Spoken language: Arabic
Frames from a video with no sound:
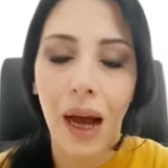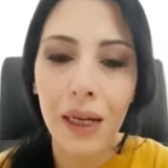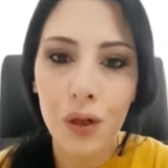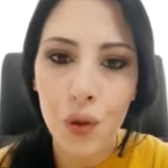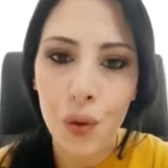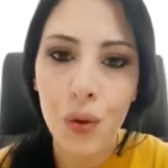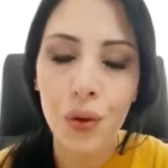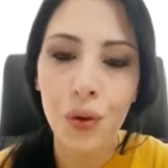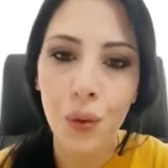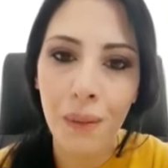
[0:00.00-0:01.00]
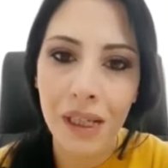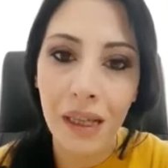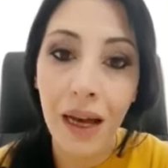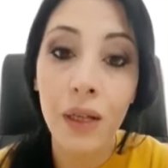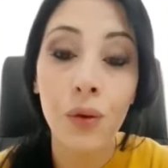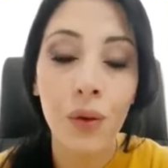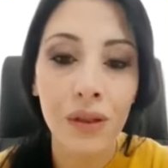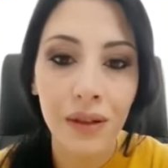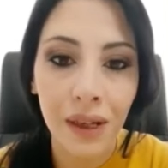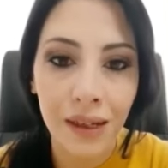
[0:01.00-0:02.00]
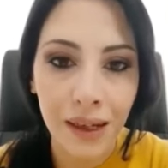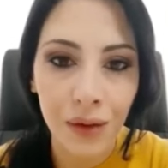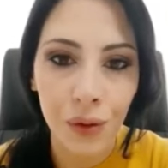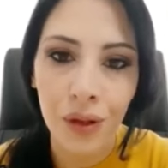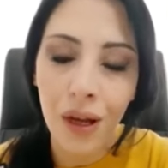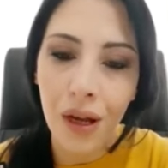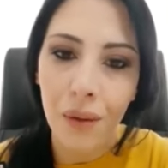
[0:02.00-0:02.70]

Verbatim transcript: على جهودهم ومساعيهم وتضحياتهم